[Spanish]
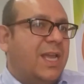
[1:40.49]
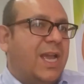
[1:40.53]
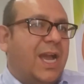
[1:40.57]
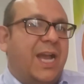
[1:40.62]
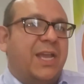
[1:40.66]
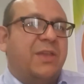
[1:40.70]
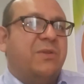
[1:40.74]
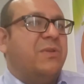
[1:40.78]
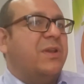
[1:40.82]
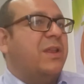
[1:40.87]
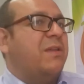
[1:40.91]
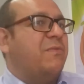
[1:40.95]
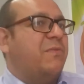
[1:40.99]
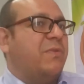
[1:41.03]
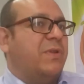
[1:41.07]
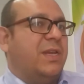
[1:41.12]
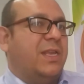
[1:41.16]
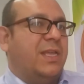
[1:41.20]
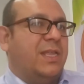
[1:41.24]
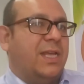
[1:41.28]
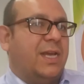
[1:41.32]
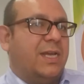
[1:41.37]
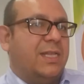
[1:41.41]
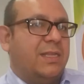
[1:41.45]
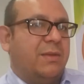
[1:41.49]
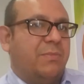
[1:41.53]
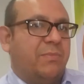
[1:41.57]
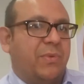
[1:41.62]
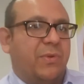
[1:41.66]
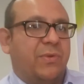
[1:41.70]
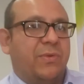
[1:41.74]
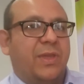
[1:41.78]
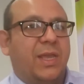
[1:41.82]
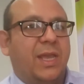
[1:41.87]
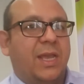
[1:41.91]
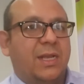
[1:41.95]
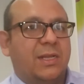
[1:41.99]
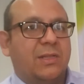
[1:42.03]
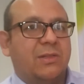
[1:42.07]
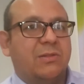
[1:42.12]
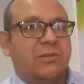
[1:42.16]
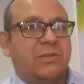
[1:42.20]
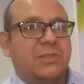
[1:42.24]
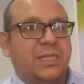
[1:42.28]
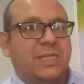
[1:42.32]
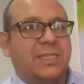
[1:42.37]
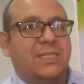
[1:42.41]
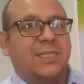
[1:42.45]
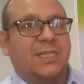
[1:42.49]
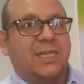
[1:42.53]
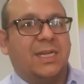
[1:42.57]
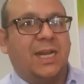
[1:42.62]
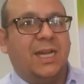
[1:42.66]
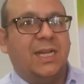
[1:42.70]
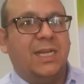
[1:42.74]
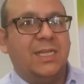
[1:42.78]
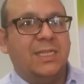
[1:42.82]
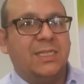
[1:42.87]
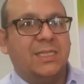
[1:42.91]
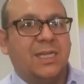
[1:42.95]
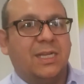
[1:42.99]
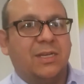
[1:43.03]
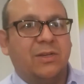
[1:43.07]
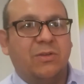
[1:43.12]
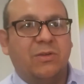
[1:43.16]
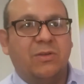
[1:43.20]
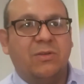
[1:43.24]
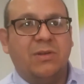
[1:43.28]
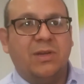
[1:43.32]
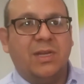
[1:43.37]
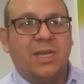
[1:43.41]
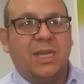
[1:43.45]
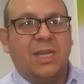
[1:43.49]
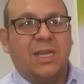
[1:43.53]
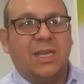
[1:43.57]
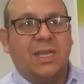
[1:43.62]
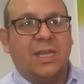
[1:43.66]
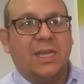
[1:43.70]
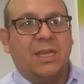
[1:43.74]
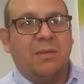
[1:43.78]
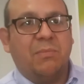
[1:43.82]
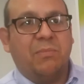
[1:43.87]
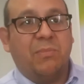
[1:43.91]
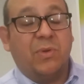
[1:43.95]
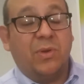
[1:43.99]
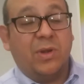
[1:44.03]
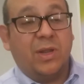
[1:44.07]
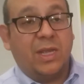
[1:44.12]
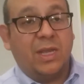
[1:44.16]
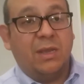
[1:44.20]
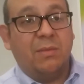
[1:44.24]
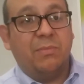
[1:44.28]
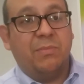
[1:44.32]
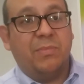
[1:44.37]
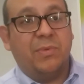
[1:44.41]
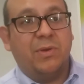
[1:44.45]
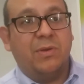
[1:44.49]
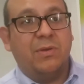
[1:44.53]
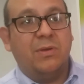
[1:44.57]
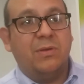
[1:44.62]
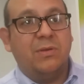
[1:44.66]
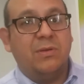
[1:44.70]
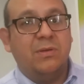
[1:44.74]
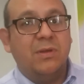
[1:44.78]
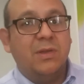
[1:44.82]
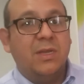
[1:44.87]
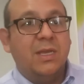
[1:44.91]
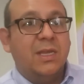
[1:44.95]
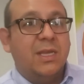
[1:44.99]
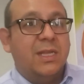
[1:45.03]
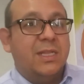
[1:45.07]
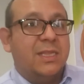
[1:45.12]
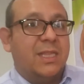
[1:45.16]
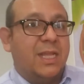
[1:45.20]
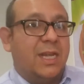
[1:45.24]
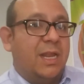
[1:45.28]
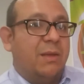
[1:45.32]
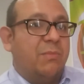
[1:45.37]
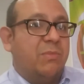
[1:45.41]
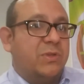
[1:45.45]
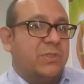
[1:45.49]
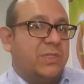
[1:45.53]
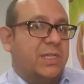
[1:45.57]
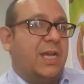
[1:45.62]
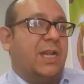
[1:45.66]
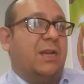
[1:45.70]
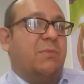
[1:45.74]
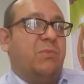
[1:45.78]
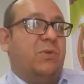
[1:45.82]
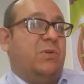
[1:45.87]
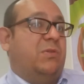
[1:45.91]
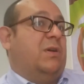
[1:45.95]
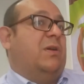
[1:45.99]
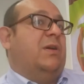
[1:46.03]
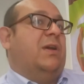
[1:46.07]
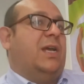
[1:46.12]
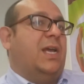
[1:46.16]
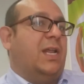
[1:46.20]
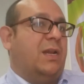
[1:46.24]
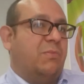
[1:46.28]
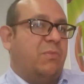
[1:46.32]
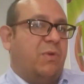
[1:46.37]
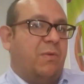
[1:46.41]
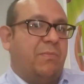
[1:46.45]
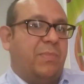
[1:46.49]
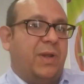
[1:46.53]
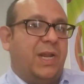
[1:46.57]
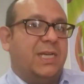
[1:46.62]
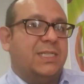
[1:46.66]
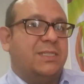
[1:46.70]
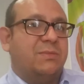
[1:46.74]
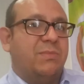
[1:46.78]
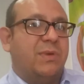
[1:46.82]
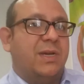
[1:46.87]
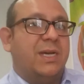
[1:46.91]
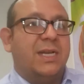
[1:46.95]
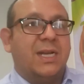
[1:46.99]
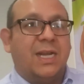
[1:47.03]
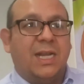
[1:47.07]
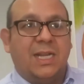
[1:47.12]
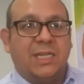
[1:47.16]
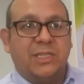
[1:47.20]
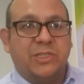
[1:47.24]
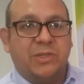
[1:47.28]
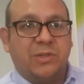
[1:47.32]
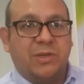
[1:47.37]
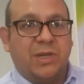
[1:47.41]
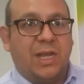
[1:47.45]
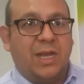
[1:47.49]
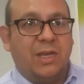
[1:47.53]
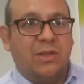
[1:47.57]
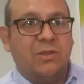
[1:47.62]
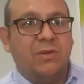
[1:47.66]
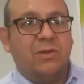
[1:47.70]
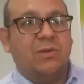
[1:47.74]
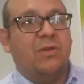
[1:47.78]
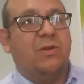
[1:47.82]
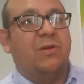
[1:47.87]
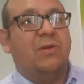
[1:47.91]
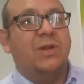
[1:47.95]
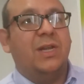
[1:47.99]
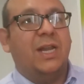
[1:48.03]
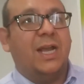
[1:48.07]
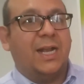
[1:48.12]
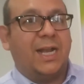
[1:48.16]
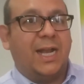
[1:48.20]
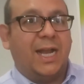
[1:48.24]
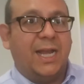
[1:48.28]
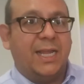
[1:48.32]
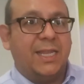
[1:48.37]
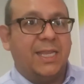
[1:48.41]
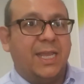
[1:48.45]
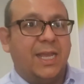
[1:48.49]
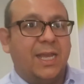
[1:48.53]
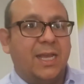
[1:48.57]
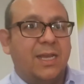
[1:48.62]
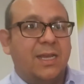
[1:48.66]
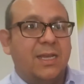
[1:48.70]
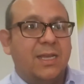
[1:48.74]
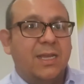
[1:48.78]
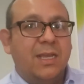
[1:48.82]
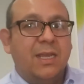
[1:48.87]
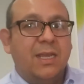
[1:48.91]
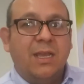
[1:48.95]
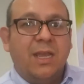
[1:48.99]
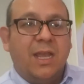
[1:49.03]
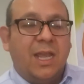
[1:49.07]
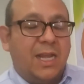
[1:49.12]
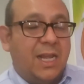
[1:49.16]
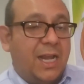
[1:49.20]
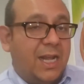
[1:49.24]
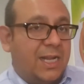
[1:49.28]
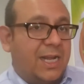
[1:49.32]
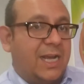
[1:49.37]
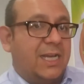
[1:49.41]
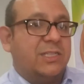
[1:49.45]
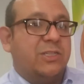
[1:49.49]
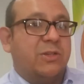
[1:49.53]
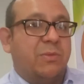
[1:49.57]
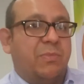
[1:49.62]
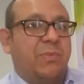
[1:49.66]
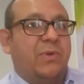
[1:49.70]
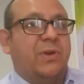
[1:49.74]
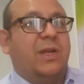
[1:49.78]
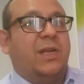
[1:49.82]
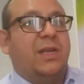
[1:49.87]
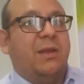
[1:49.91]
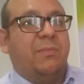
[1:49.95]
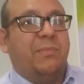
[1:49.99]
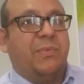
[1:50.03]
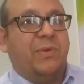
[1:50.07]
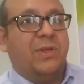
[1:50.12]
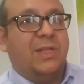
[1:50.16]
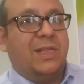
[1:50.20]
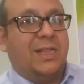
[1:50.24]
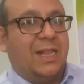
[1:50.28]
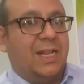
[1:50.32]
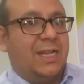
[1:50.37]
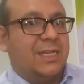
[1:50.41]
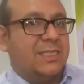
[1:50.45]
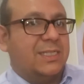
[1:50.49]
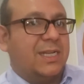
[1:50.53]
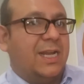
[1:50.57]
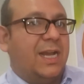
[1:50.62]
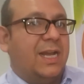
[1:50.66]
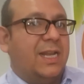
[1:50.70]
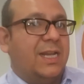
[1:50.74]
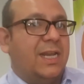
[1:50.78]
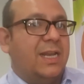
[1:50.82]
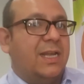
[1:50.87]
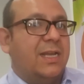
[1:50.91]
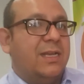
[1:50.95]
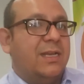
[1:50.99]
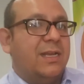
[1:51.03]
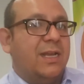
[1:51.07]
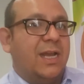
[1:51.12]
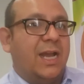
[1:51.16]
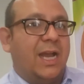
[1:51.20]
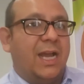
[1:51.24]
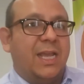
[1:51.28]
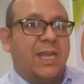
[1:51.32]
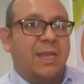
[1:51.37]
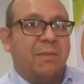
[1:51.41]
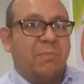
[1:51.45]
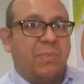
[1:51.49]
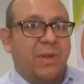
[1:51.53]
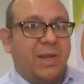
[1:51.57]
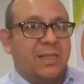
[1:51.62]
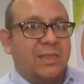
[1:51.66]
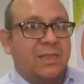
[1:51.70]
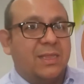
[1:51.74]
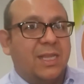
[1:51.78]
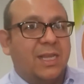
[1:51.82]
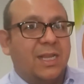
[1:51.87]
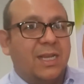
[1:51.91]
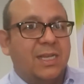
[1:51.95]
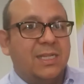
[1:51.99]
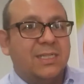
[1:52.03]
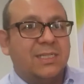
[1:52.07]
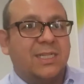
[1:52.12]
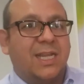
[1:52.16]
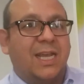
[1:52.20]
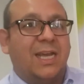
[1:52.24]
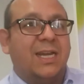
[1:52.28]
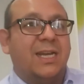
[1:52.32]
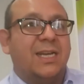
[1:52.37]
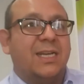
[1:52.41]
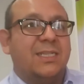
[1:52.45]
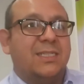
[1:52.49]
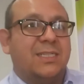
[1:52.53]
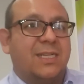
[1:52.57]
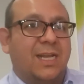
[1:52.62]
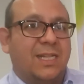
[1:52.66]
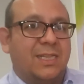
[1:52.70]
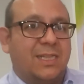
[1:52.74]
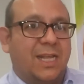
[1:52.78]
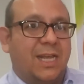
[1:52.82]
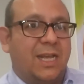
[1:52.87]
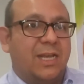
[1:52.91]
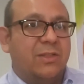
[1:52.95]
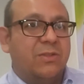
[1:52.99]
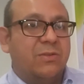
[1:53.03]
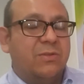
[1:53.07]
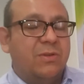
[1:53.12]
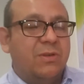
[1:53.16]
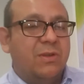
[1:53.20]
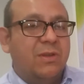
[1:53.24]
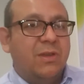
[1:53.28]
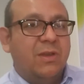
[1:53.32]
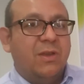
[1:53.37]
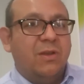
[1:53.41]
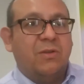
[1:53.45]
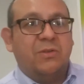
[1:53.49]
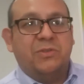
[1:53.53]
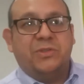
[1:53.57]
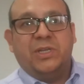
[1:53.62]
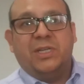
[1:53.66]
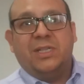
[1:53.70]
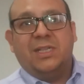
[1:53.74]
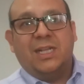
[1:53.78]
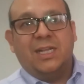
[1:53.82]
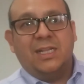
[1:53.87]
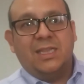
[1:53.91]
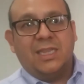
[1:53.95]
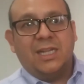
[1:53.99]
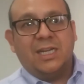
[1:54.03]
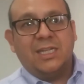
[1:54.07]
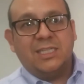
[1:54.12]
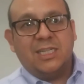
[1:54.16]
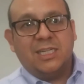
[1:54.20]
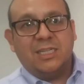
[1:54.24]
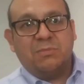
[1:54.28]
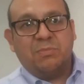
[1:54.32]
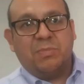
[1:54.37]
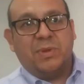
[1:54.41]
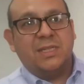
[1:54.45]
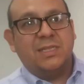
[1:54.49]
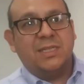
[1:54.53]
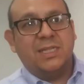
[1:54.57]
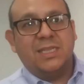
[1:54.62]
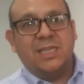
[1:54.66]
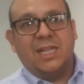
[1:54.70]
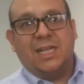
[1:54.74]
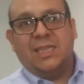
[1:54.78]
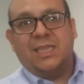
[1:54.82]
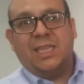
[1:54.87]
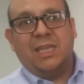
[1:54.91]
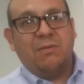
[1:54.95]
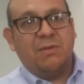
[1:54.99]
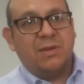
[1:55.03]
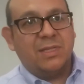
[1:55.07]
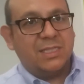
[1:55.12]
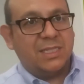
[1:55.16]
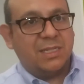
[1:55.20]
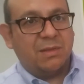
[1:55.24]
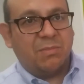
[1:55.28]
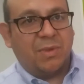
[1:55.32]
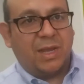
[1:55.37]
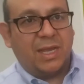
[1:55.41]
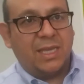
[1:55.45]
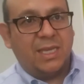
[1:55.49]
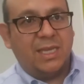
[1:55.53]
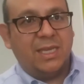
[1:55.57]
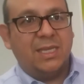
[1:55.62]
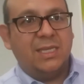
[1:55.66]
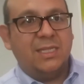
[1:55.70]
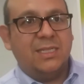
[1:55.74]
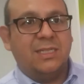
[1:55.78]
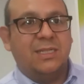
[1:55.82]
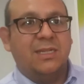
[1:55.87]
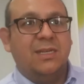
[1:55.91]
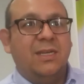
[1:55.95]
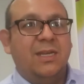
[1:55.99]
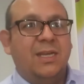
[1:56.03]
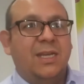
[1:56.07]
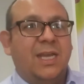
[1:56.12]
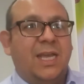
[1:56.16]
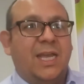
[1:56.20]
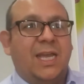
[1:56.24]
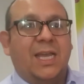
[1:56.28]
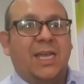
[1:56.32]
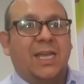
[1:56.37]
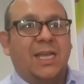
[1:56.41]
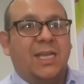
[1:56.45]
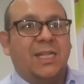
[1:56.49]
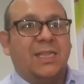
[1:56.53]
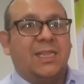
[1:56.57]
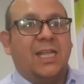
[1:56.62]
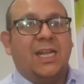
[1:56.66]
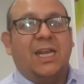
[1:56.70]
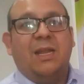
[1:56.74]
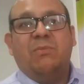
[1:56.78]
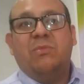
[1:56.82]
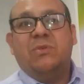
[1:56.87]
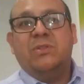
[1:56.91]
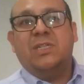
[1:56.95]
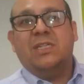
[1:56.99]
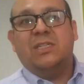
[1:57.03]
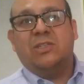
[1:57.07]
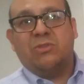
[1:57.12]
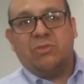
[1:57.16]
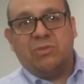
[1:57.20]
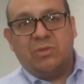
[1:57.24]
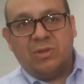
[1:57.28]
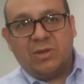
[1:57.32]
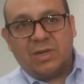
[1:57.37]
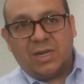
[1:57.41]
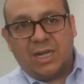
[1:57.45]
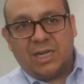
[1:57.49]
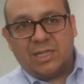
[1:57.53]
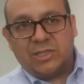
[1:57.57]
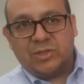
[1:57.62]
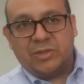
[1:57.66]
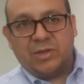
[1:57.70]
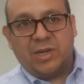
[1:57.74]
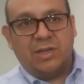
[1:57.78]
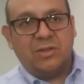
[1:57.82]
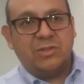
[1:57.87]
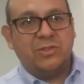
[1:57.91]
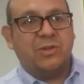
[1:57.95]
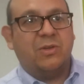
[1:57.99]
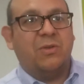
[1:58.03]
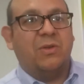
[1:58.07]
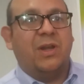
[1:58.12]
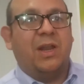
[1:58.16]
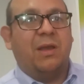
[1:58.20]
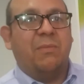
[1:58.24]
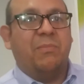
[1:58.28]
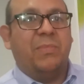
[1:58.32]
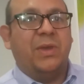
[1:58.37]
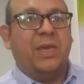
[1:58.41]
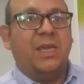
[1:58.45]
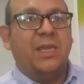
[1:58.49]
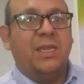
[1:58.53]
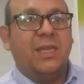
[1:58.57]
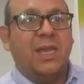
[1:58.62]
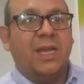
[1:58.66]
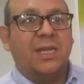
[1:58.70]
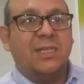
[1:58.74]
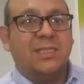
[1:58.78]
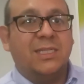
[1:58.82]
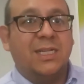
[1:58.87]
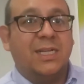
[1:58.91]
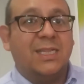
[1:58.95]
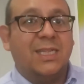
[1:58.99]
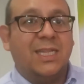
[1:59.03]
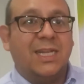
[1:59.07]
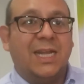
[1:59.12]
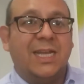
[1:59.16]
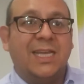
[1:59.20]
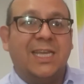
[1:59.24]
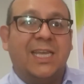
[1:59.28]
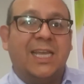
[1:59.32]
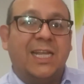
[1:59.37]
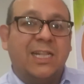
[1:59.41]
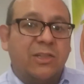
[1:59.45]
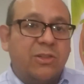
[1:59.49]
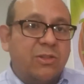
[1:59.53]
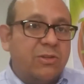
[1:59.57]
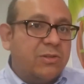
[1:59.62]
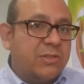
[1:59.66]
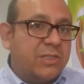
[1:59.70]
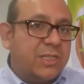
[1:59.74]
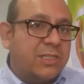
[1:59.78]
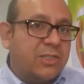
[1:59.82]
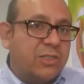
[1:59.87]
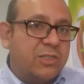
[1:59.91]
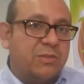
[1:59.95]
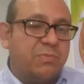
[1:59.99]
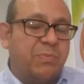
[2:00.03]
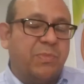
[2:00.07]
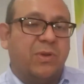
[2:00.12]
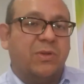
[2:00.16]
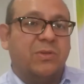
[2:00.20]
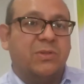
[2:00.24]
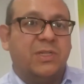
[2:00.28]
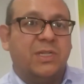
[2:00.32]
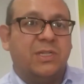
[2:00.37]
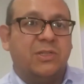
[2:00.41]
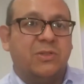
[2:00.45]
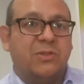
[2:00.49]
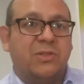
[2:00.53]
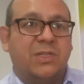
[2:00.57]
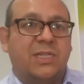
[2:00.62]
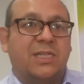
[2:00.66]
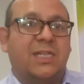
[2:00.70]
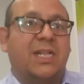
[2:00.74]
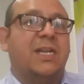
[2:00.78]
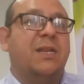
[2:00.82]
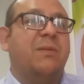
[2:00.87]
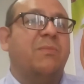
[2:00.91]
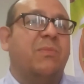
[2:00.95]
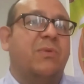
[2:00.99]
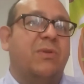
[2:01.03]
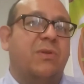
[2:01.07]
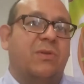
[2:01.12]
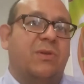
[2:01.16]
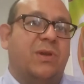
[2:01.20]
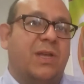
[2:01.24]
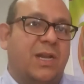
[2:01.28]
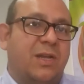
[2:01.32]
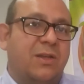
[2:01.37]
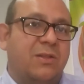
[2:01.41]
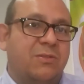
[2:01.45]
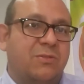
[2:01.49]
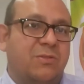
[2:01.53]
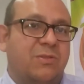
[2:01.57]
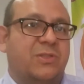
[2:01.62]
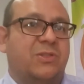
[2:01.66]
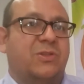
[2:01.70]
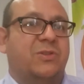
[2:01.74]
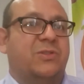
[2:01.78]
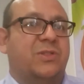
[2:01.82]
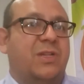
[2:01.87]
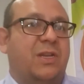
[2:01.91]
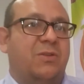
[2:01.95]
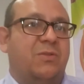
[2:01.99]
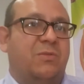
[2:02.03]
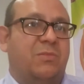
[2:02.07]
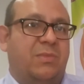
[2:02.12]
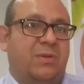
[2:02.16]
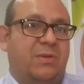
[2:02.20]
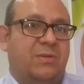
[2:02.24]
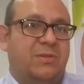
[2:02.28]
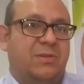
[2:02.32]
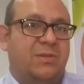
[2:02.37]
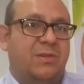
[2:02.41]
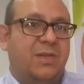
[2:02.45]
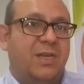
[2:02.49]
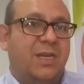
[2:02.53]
Hay una infinidad de proyectos que se realizan, eh, por ejemplo, tenemos germoplasma relacionado con la caña. En el caso, por ejemplo, de Tlaxcala, hay planteles que han rescatado 83 especies nativas de maíz, eh, tenemos estudios relacionados con la piña, etcétera, y en todos estos procesos están involucrados nuestros alumnos.